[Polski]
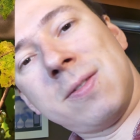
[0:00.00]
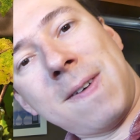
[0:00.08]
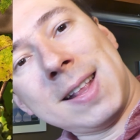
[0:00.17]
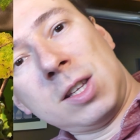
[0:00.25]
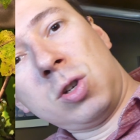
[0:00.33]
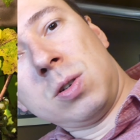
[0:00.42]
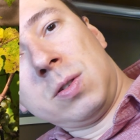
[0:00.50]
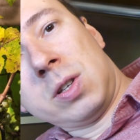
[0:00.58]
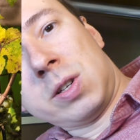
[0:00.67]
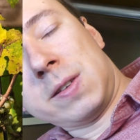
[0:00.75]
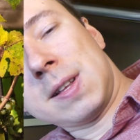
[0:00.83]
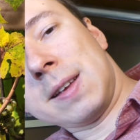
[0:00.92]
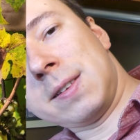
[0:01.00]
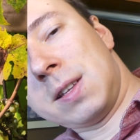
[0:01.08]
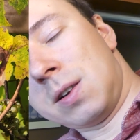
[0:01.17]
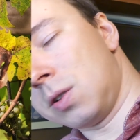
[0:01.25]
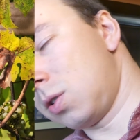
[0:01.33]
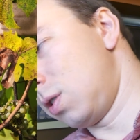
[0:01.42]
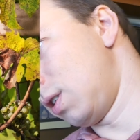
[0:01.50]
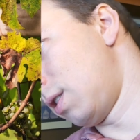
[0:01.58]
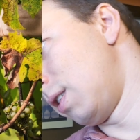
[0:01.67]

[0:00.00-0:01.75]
2016 rocznik.